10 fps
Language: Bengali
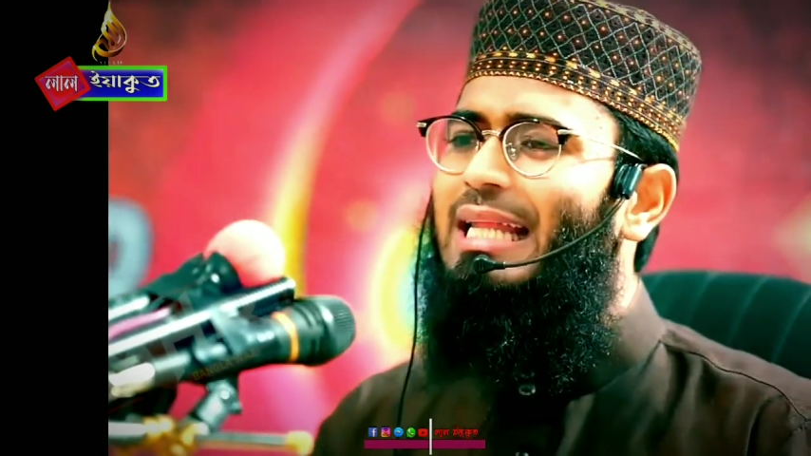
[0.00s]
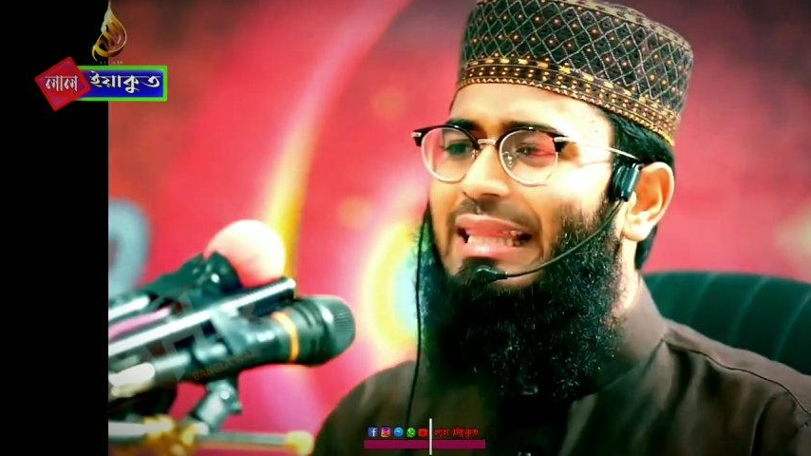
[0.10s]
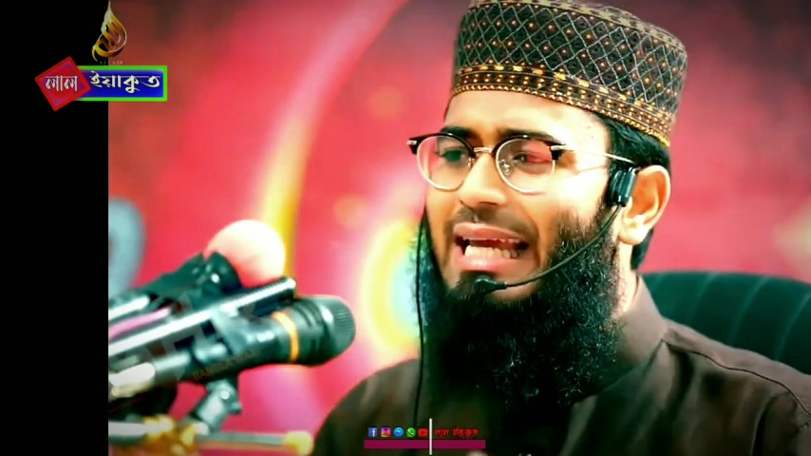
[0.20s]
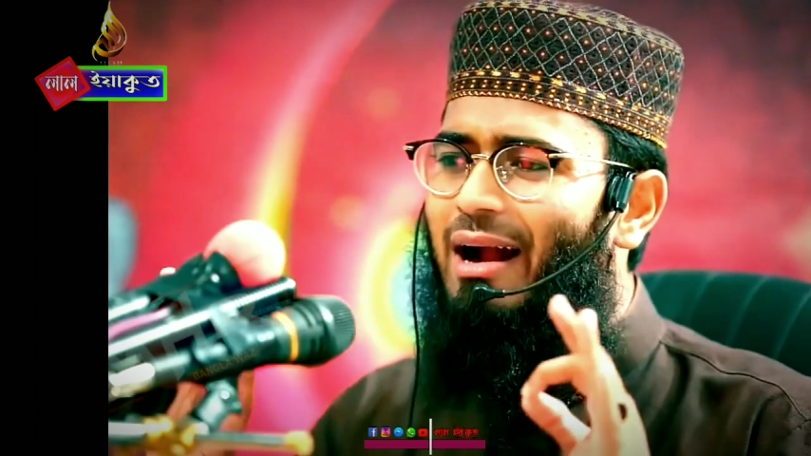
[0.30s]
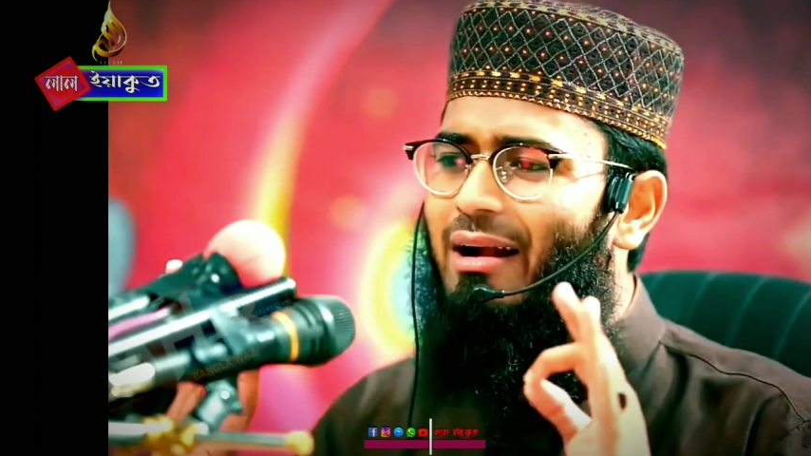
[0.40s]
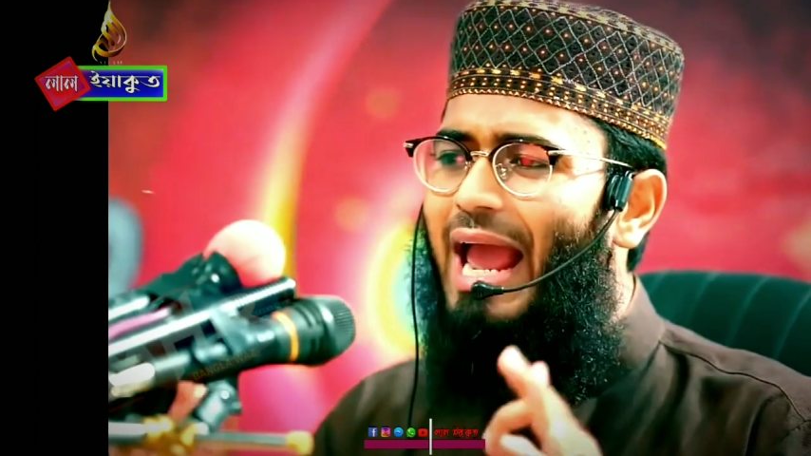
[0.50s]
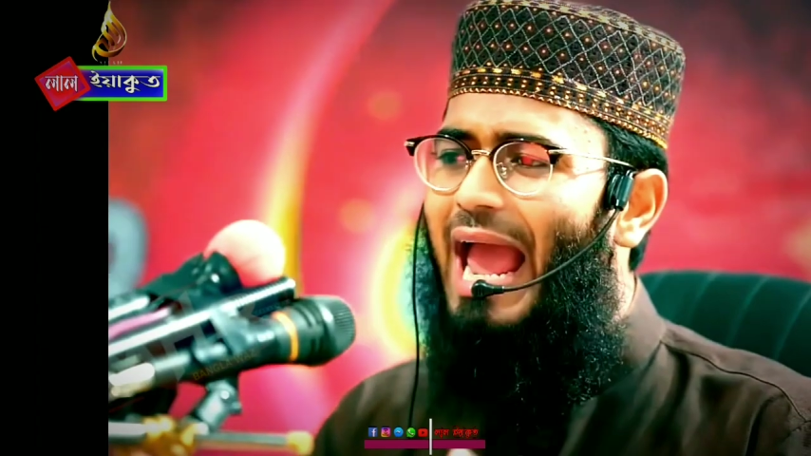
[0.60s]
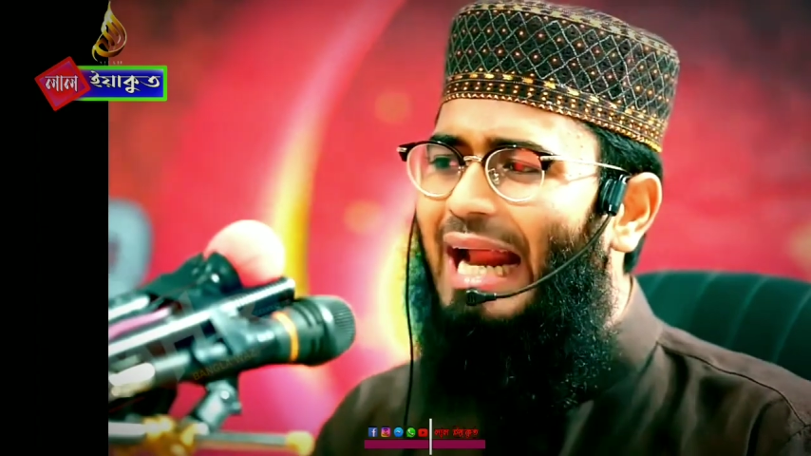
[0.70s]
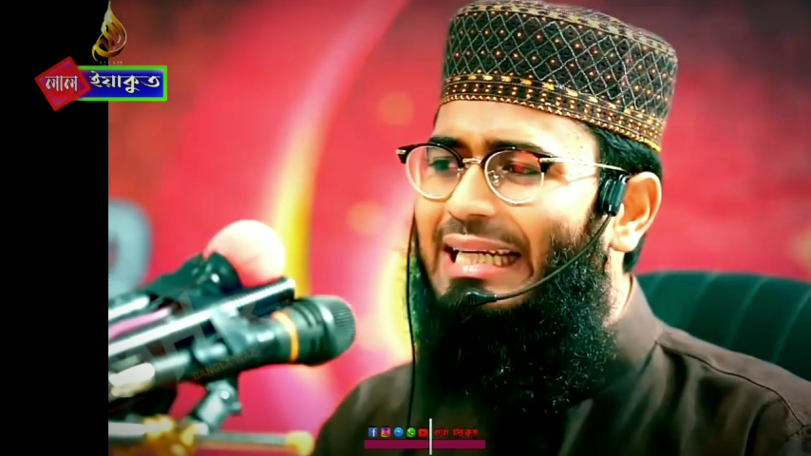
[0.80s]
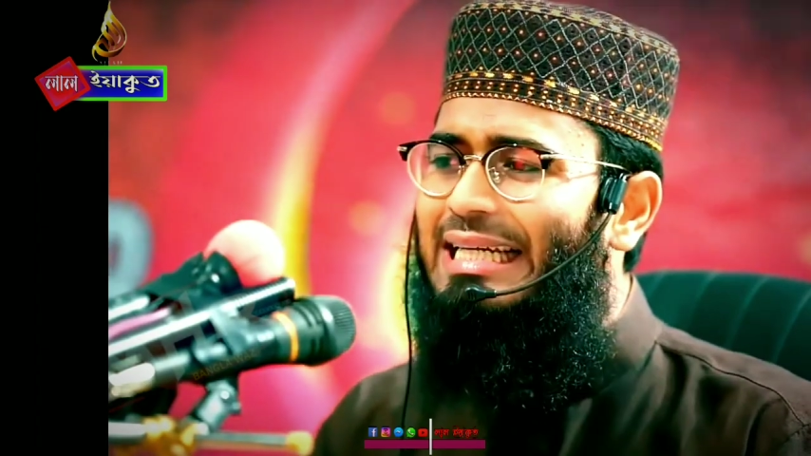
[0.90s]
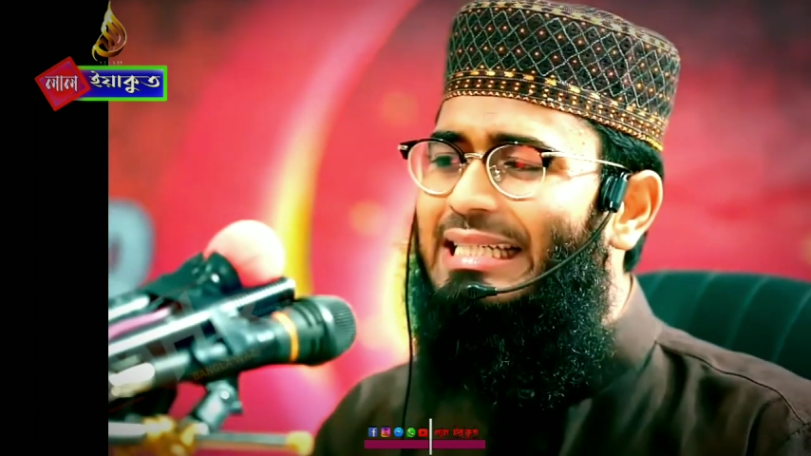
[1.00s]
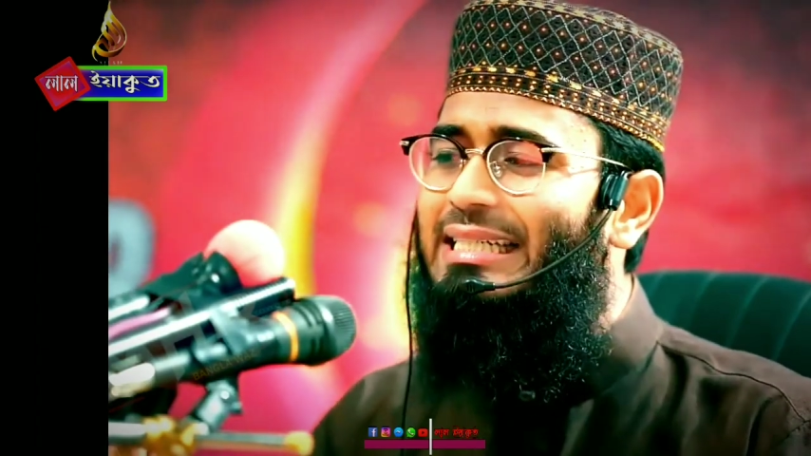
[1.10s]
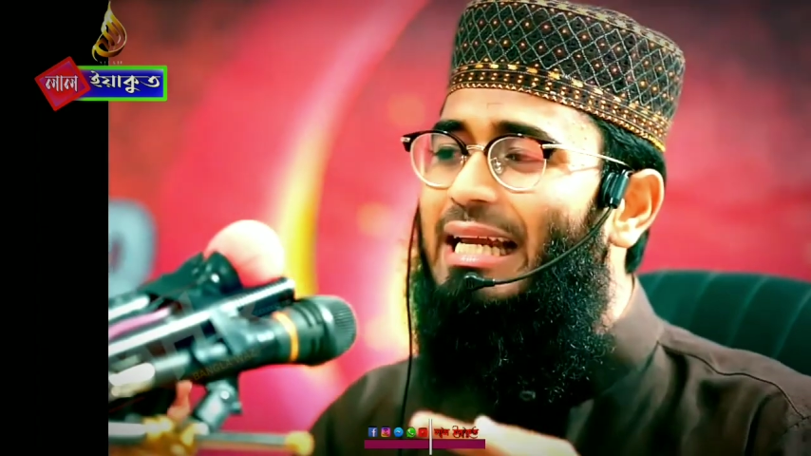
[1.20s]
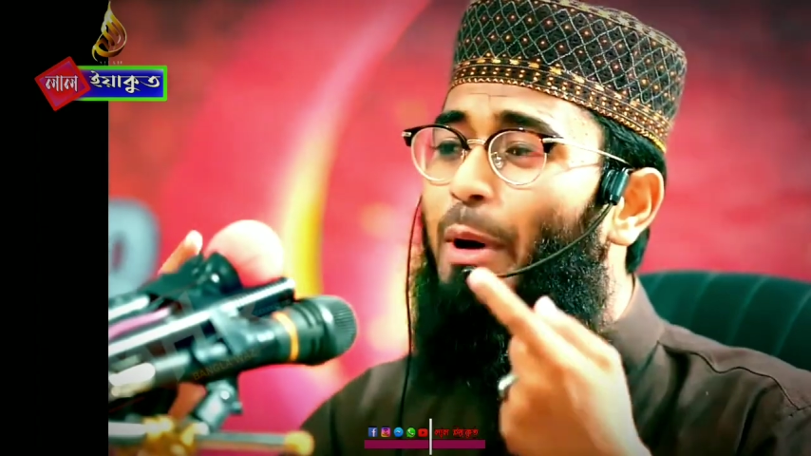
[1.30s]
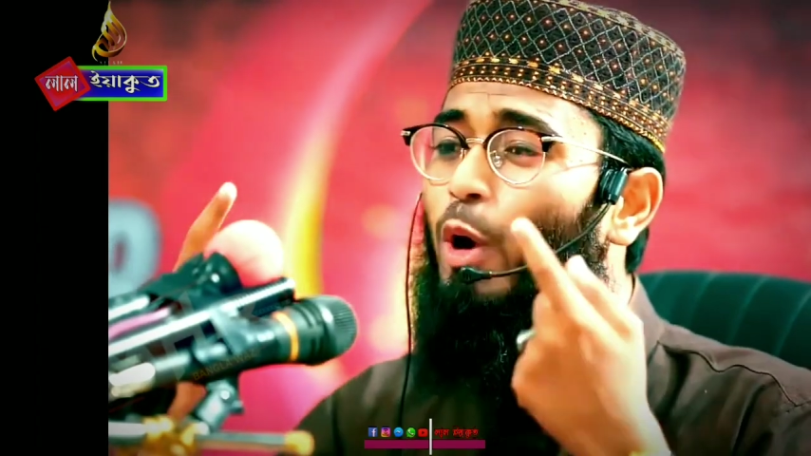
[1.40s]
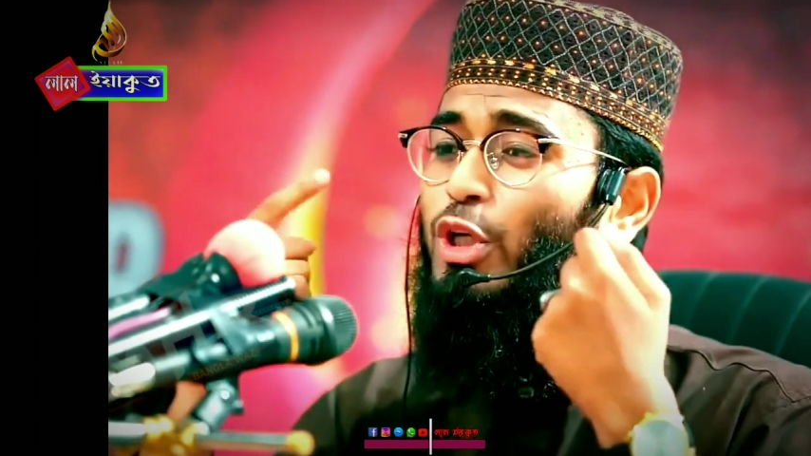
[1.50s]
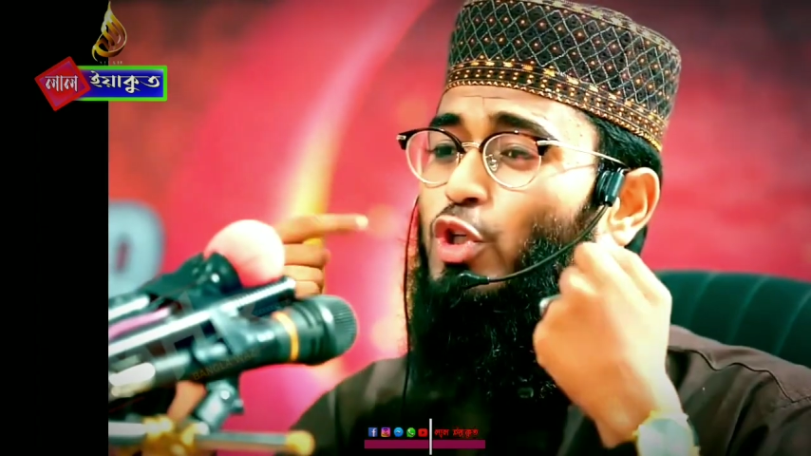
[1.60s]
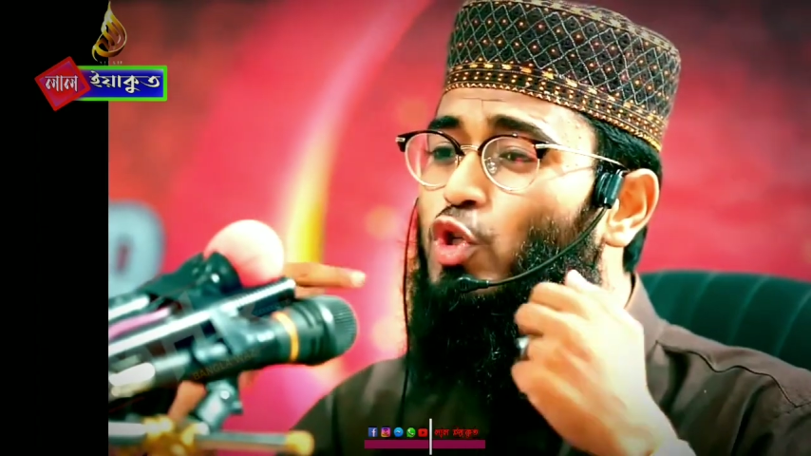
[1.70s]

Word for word: দে আর অ্যাডিক্টেড অ্যাবাউট